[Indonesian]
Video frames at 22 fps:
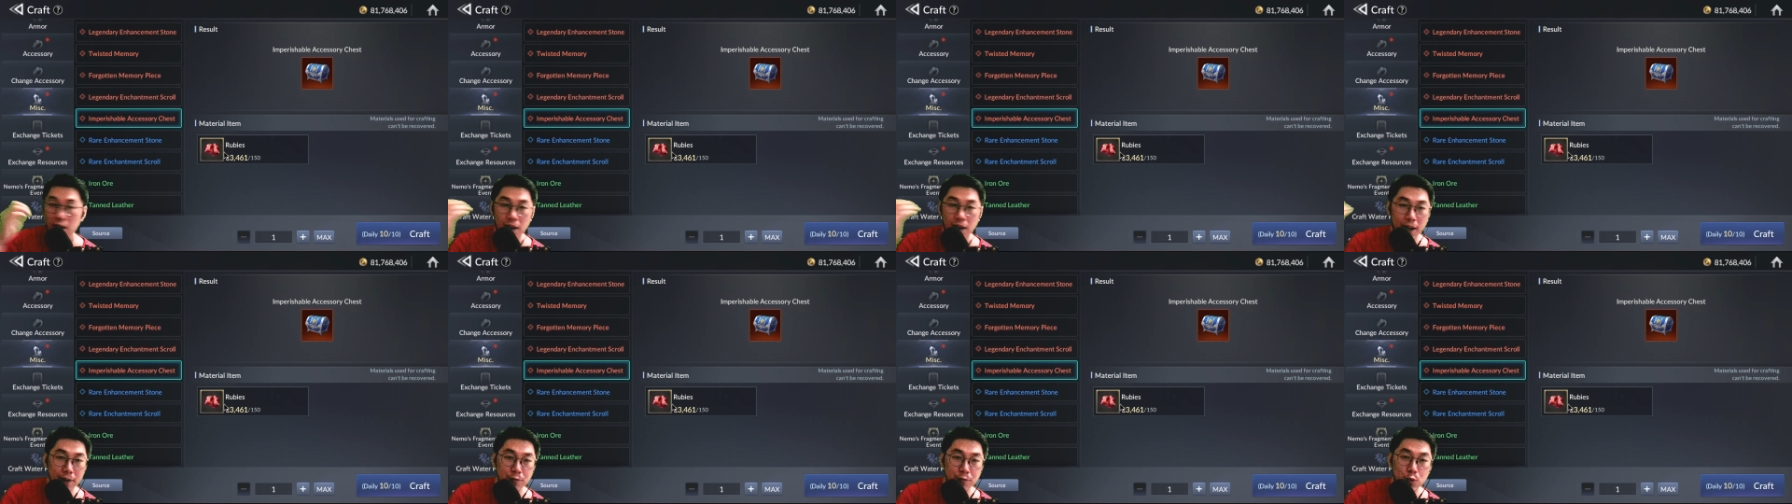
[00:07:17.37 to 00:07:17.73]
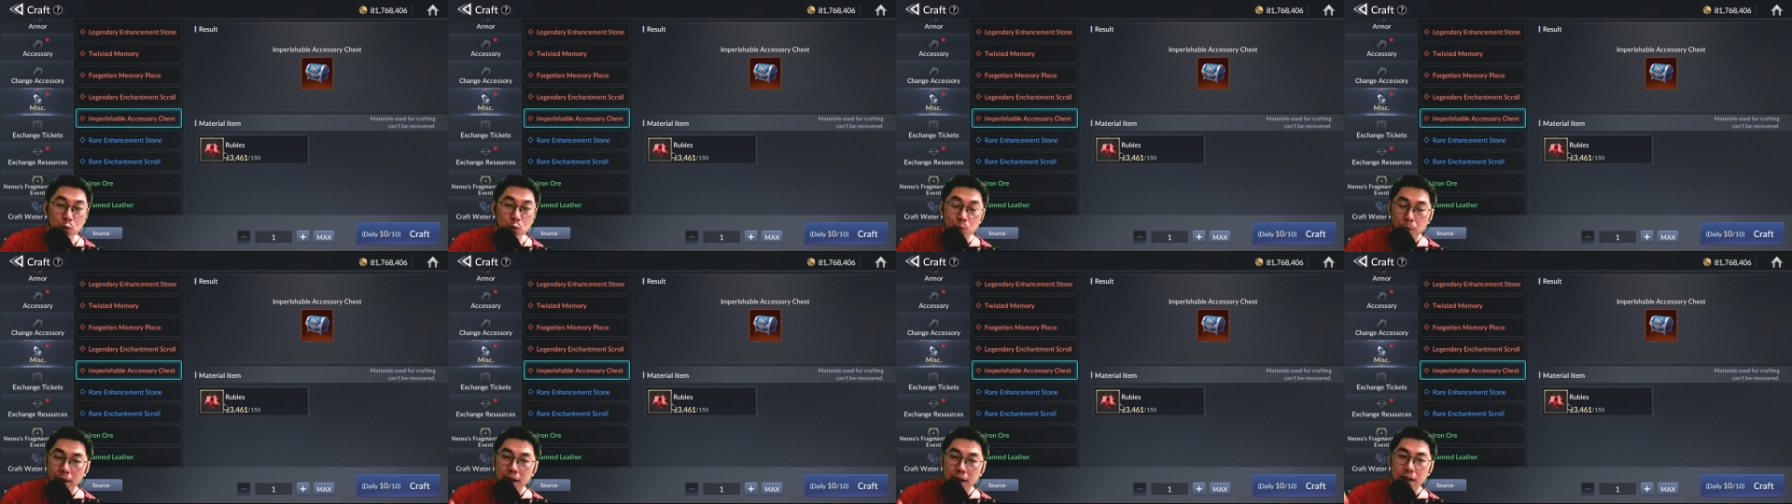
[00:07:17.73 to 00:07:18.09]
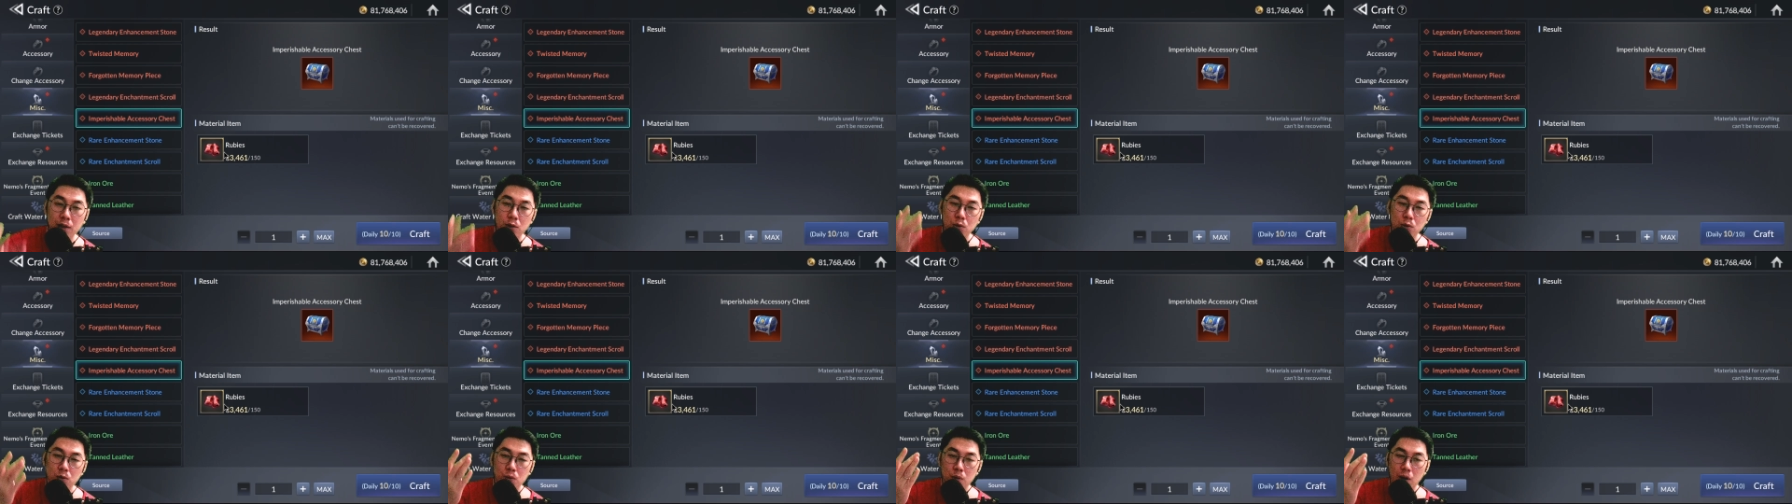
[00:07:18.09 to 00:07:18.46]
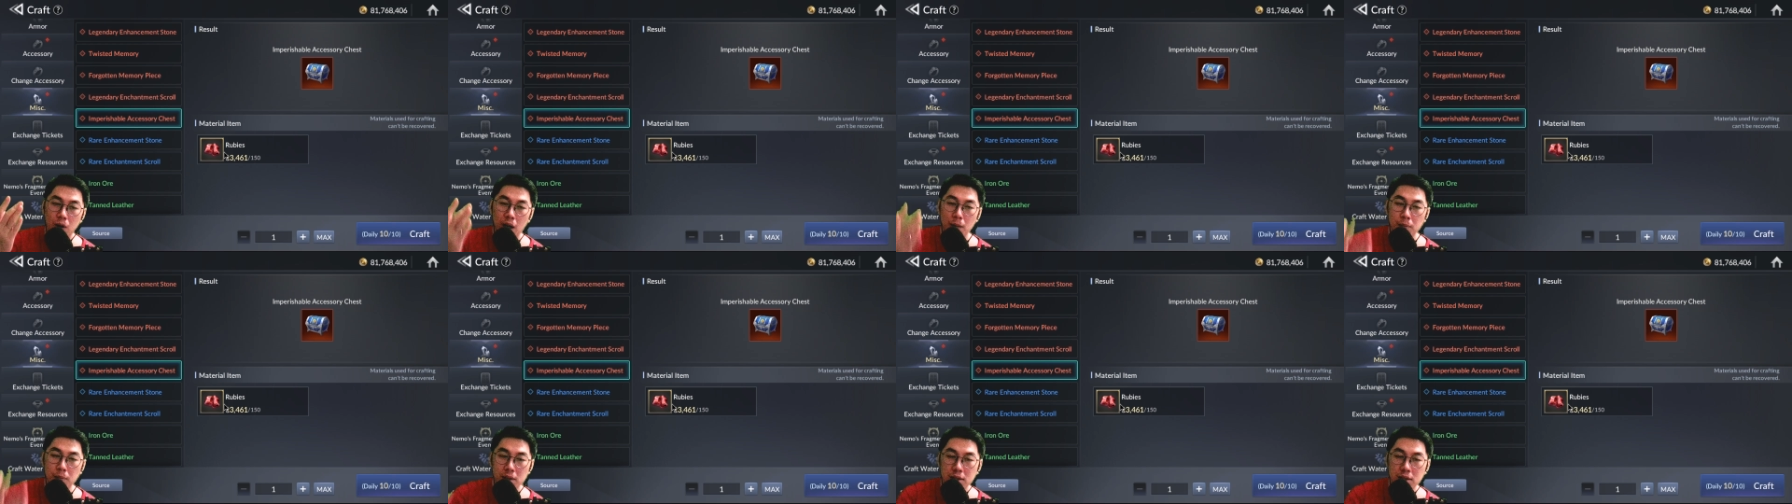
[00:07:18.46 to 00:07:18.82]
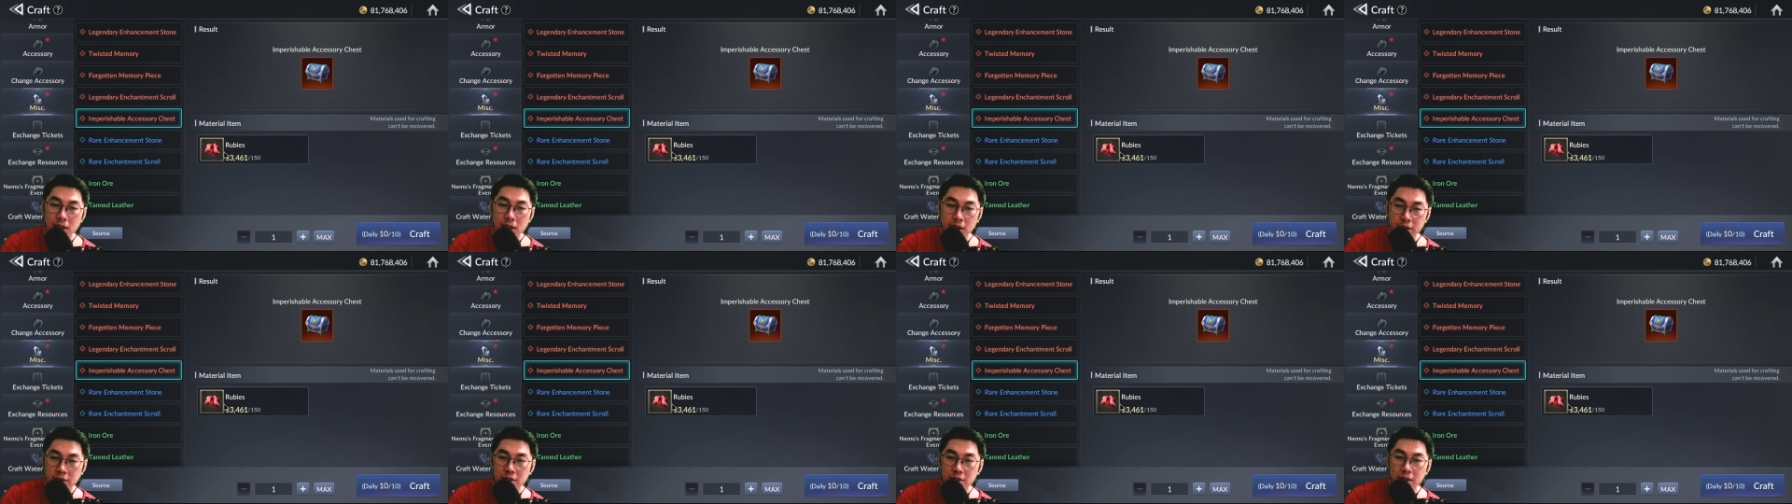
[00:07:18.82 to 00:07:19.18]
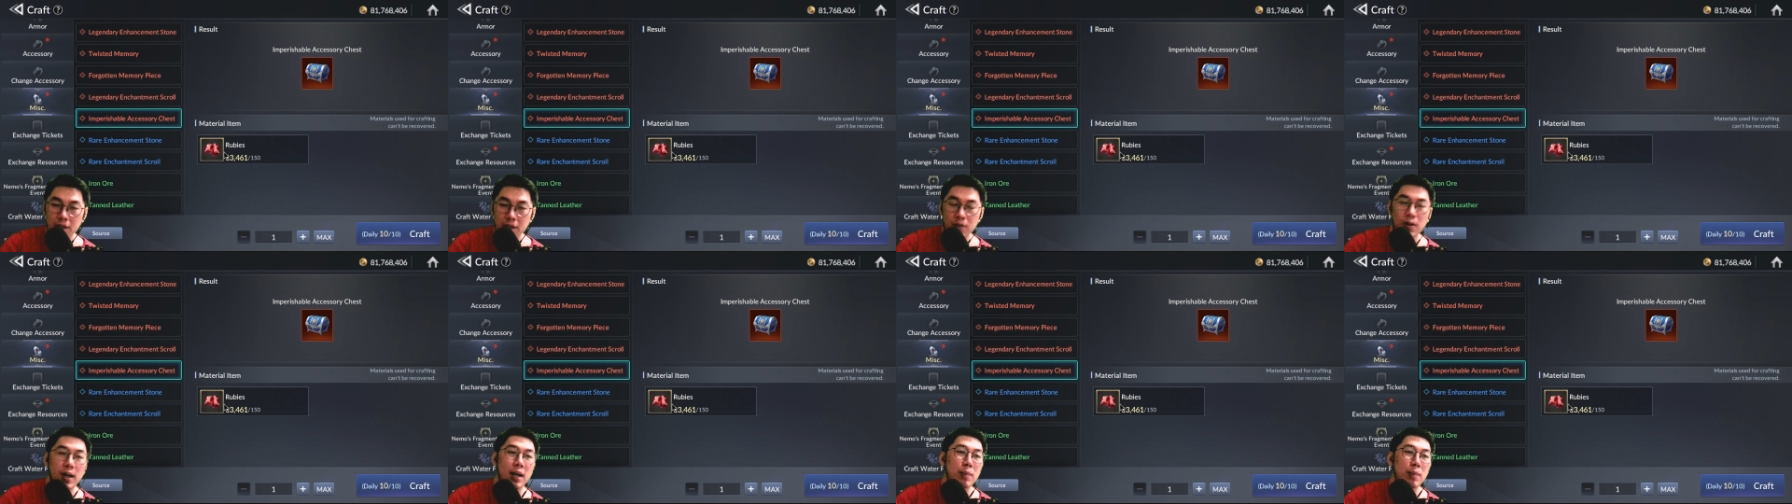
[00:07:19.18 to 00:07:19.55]
F2P gitu ngabisin di
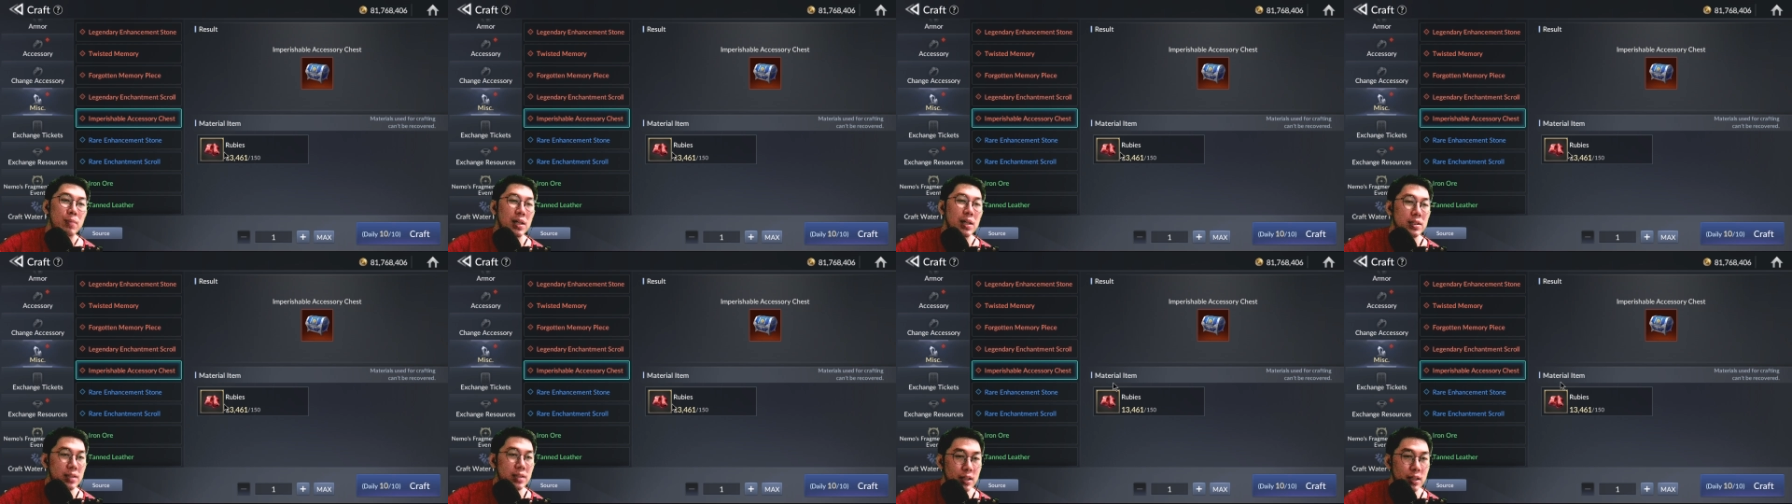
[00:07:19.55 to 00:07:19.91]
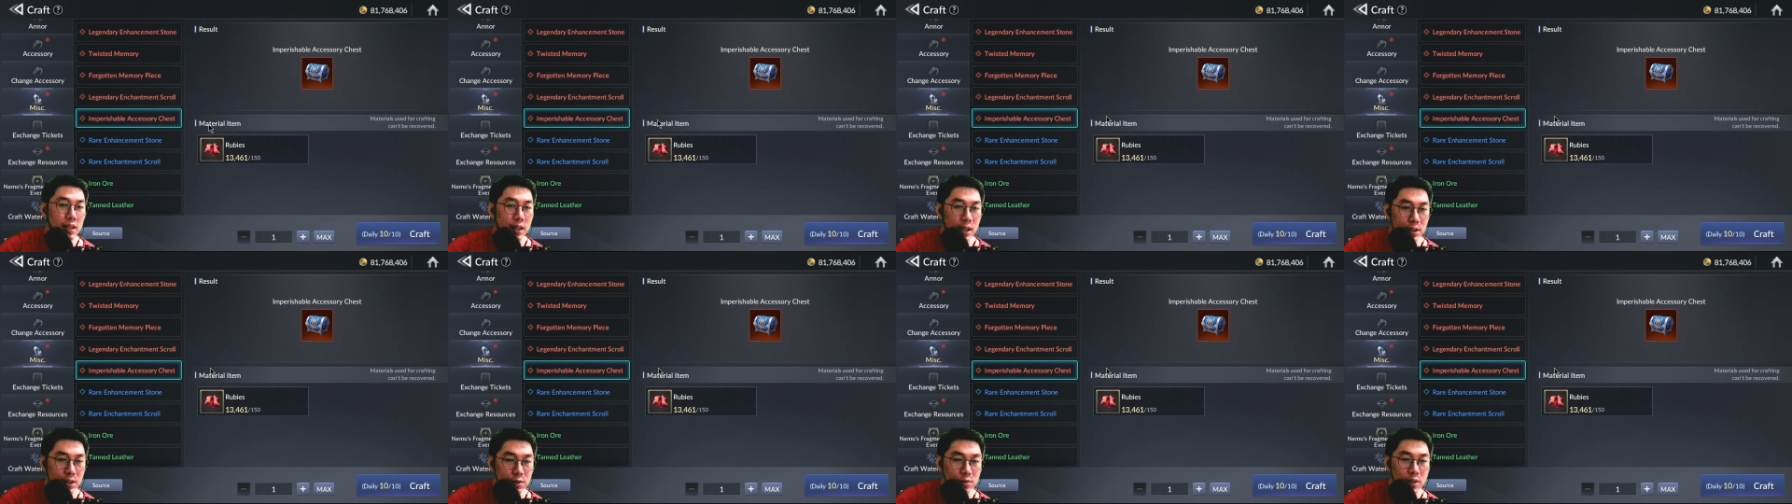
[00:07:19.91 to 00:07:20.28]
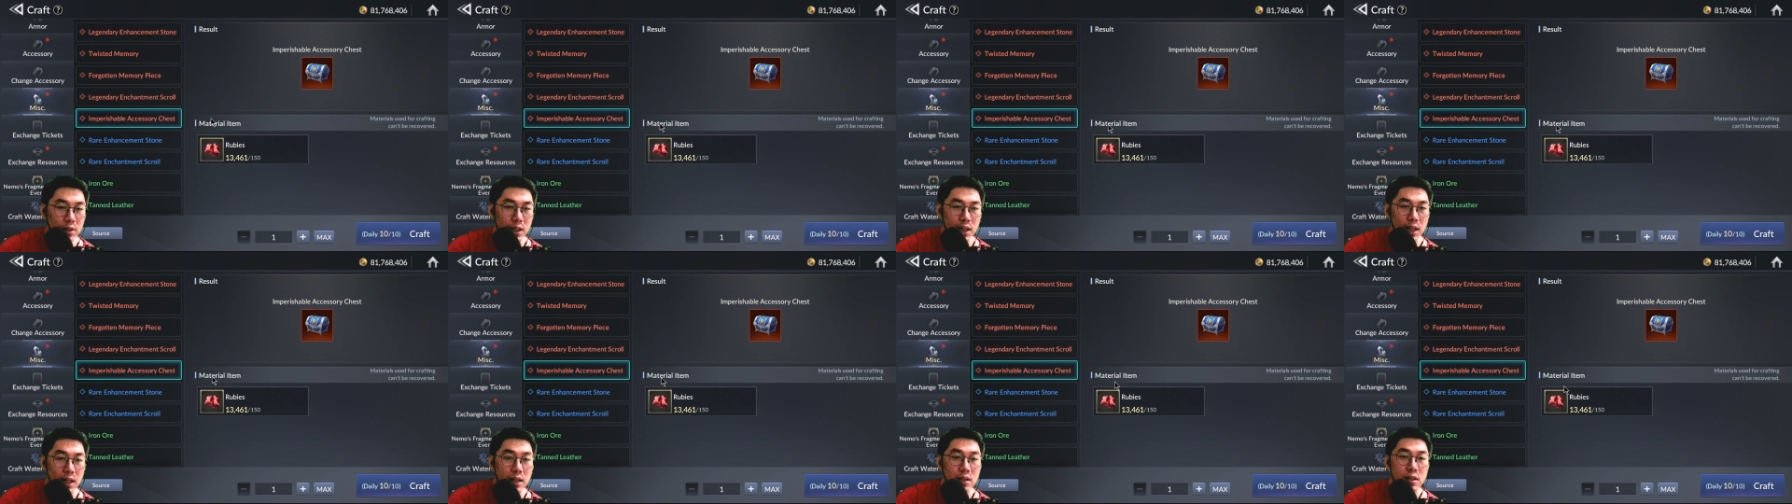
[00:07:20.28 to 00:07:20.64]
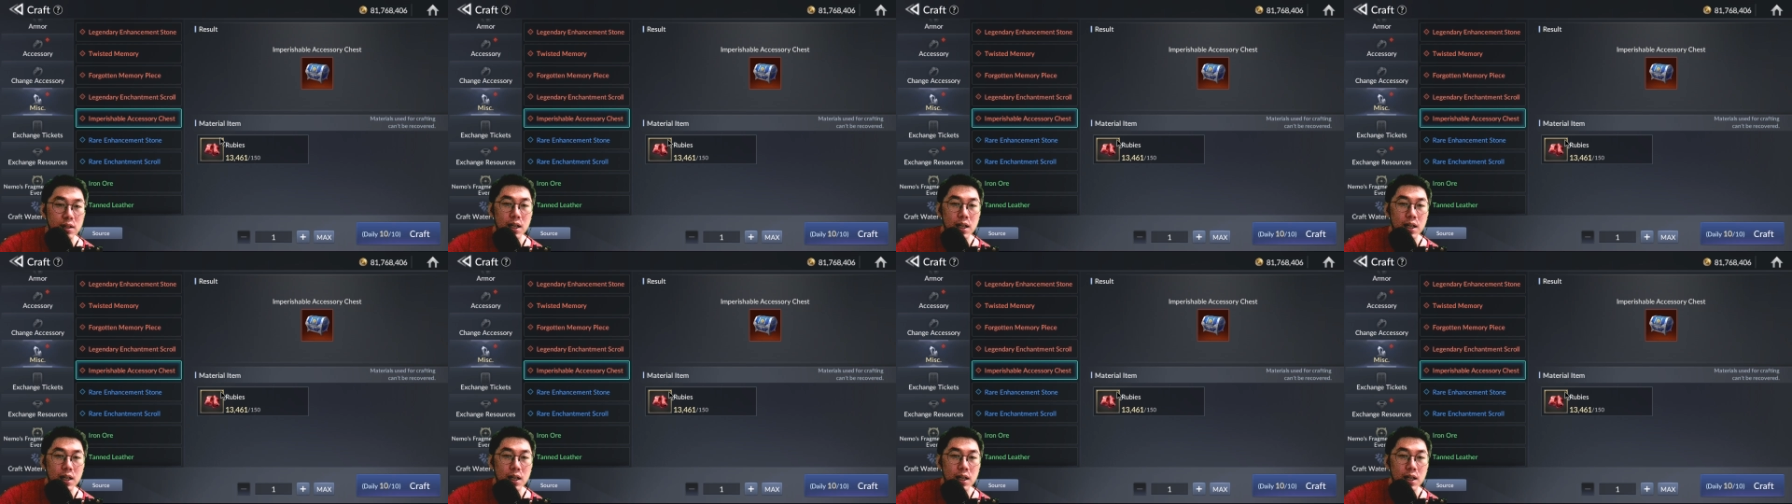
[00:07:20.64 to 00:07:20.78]
sini wah belajar gila juga ya